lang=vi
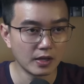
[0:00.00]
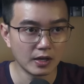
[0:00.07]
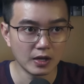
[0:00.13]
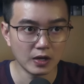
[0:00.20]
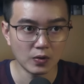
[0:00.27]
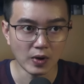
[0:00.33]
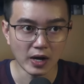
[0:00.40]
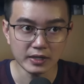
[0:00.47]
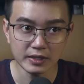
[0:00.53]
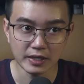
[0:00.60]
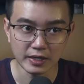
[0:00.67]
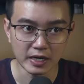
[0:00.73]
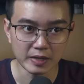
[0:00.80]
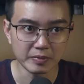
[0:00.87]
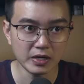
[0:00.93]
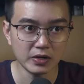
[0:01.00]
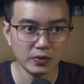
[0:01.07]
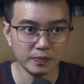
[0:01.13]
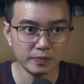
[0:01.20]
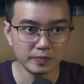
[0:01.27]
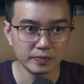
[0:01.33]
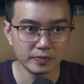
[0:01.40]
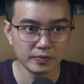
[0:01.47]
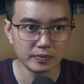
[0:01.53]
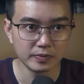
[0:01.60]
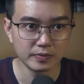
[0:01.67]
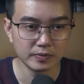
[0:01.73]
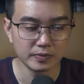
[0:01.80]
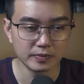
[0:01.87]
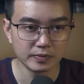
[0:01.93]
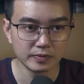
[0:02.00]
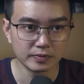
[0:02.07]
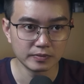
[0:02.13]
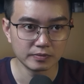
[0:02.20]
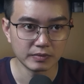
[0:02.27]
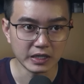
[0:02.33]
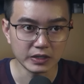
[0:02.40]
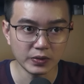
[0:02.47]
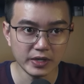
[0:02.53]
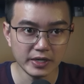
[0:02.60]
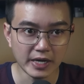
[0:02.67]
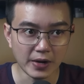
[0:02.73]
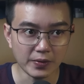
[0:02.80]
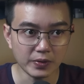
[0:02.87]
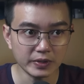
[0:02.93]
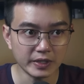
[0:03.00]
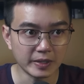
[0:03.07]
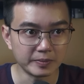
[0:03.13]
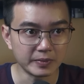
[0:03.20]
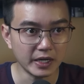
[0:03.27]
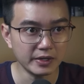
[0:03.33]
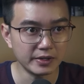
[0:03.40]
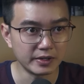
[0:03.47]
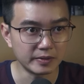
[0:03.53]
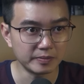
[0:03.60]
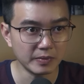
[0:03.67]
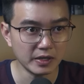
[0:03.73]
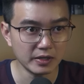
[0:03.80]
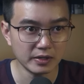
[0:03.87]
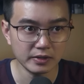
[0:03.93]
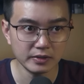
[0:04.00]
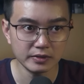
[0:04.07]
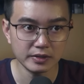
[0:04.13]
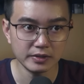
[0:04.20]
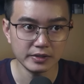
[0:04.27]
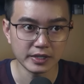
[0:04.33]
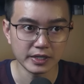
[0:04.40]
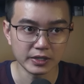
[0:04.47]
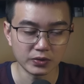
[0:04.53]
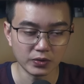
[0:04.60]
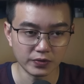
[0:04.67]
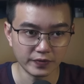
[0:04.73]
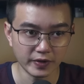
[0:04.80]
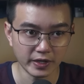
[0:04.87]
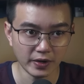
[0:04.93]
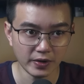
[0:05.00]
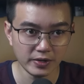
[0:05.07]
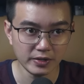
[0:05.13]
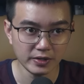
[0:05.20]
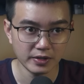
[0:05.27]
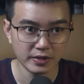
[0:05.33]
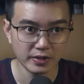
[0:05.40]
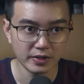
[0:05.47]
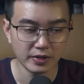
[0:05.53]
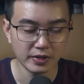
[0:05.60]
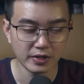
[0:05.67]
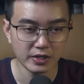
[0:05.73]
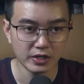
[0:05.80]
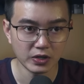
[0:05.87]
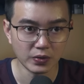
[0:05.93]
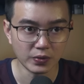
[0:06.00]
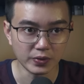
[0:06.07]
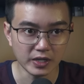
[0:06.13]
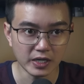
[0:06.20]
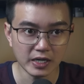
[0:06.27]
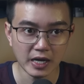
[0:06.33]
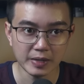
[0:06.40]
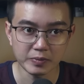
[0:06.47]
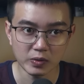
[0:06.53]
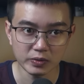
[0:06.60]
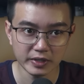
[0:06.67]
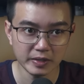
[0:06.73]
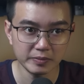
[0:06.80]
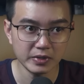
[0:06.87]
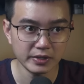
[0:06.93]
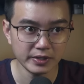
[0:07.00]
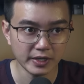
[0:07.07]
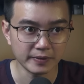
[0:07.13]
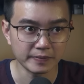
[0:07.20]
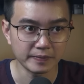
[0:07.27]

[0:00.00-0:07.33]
Quả tình là mất hút, bởi Thúy nào có tìm thấy được bất cứ thứ gì thuộc về nó, dù chỉ là một tiếng bước chân.